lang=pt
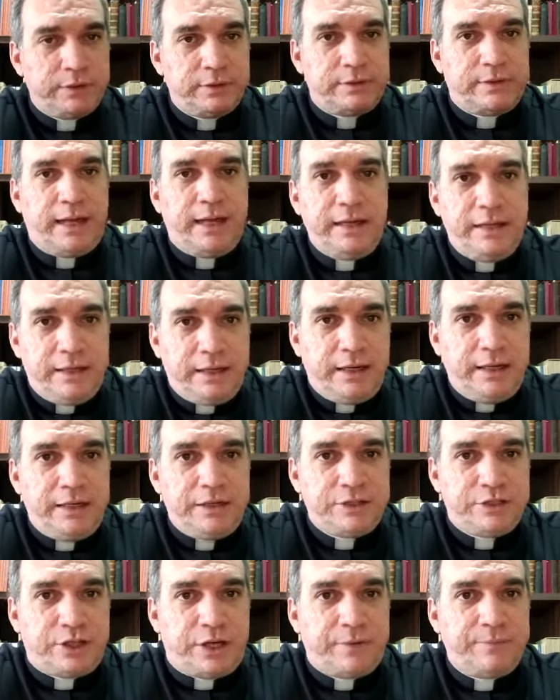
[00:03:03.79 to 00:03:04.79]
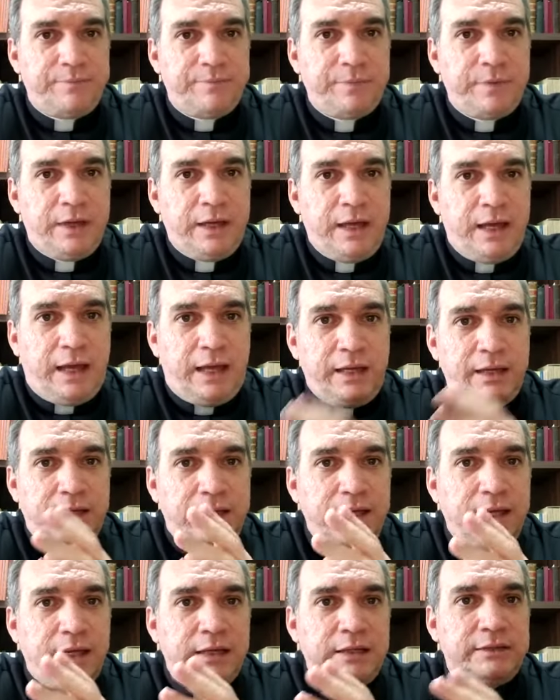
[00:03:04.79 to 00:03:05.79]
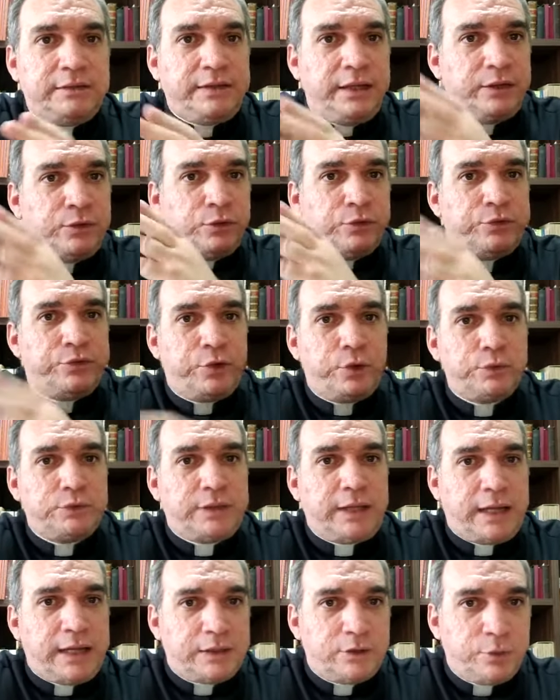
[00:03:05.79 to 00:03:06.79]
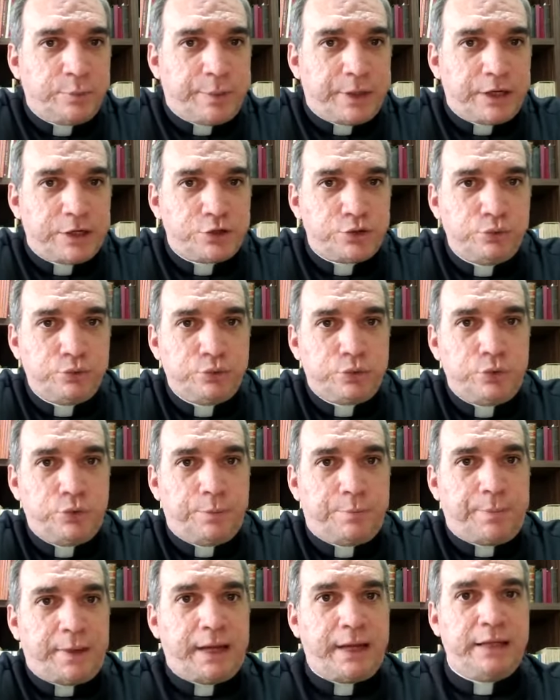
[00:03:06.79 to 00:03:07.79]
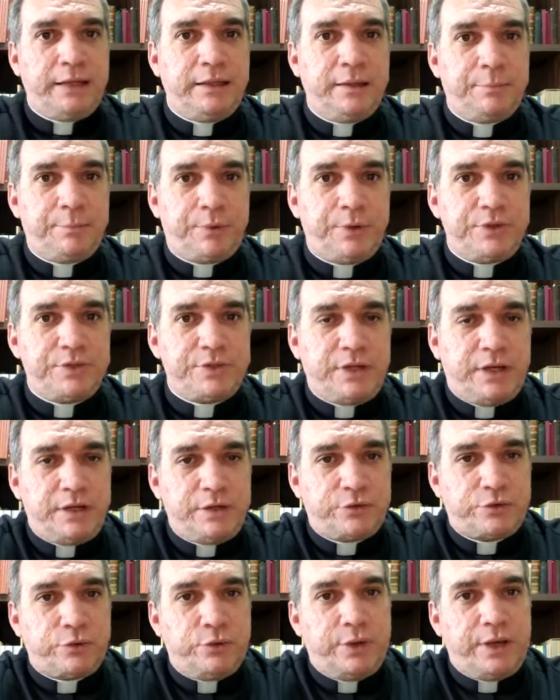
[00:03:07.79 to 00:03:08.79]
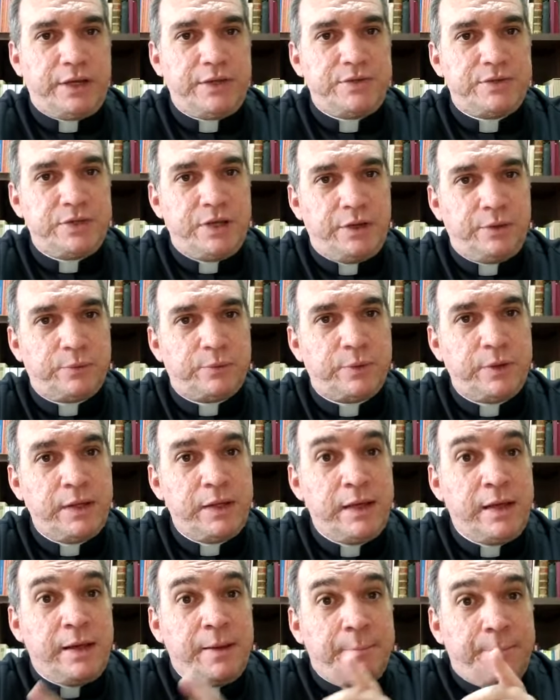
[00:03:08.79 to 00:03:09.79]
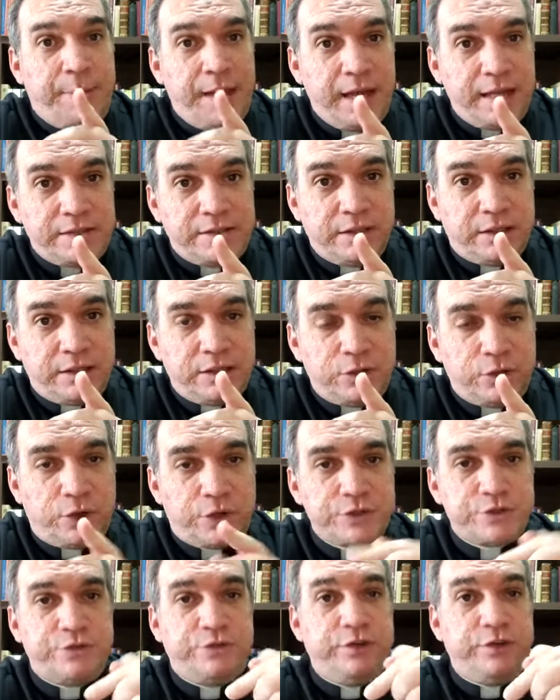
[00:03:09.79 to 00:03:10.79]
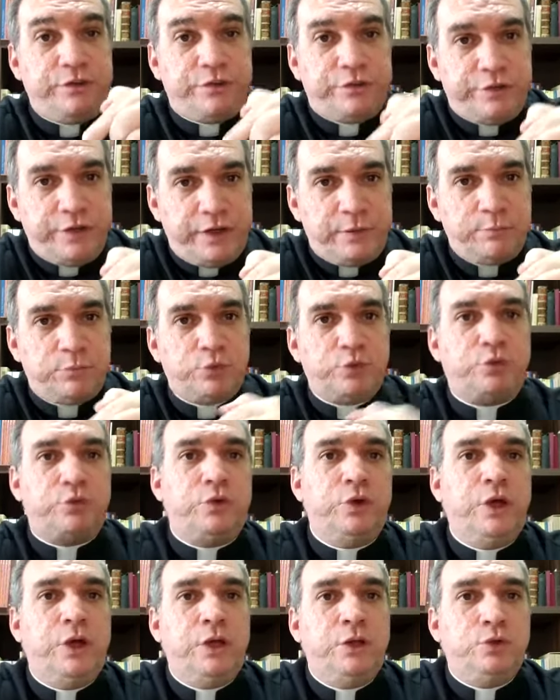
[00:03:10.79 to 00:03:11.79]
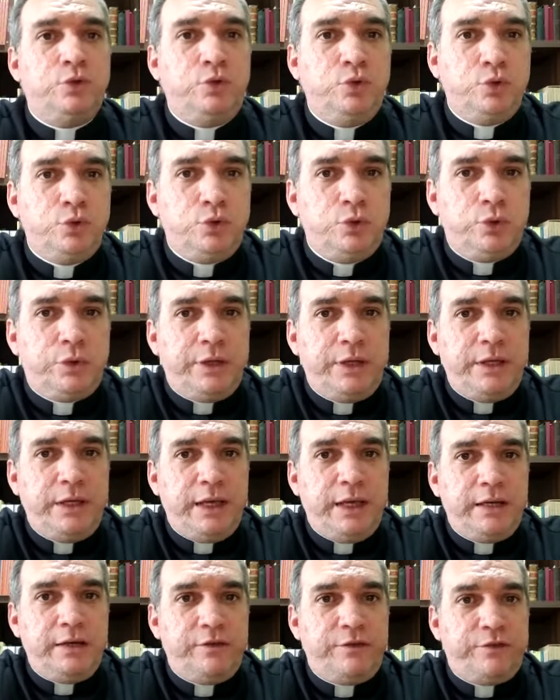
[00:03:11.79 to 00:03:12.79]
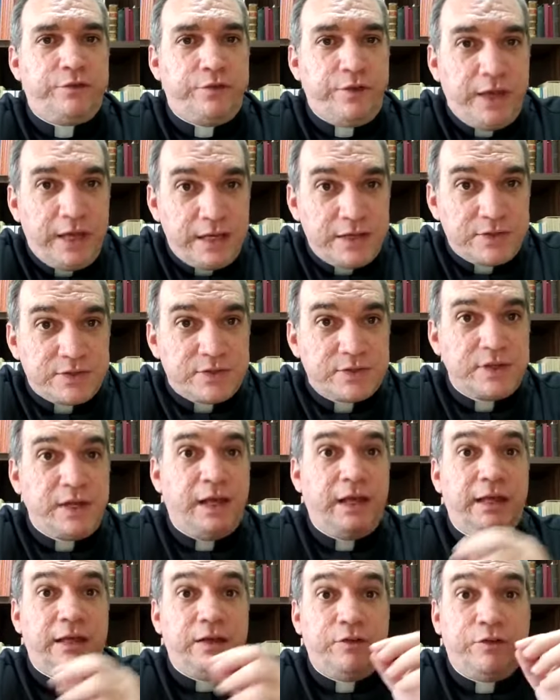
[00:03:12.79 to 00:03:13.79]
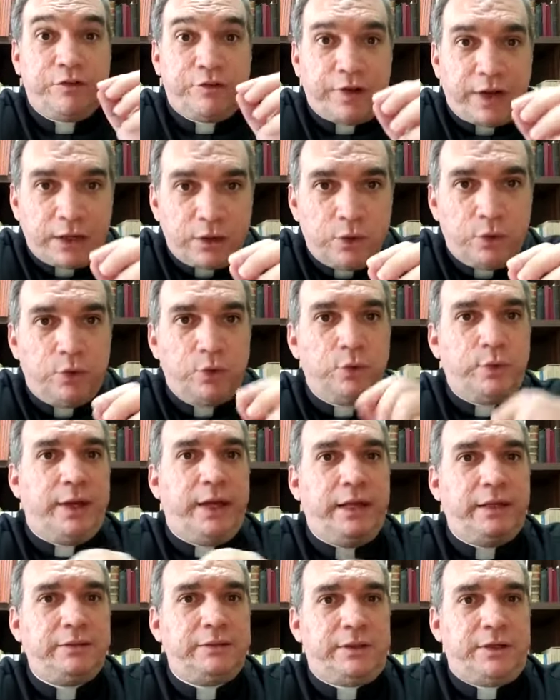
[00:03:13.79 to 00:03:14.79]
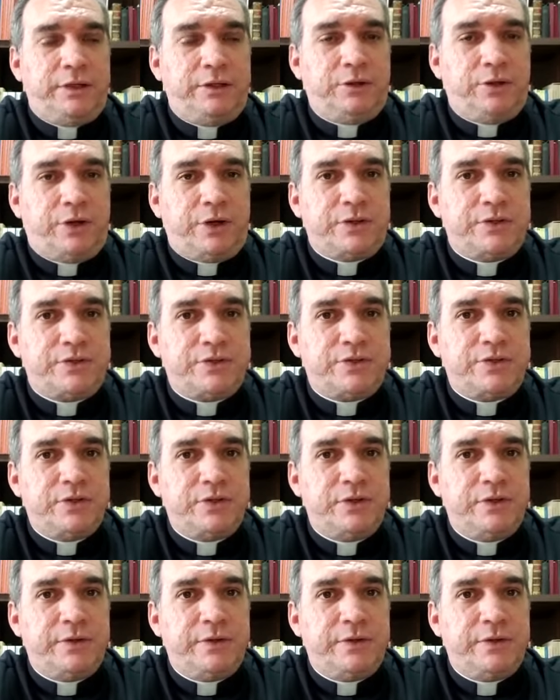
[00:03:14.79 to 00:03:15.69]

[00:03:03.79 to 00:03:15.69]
da Igreja, em que ele, tendo voltado para junto do Pai depois da ressurreição, pede que nós vivamos tudo o que ele fez e falou entre nós.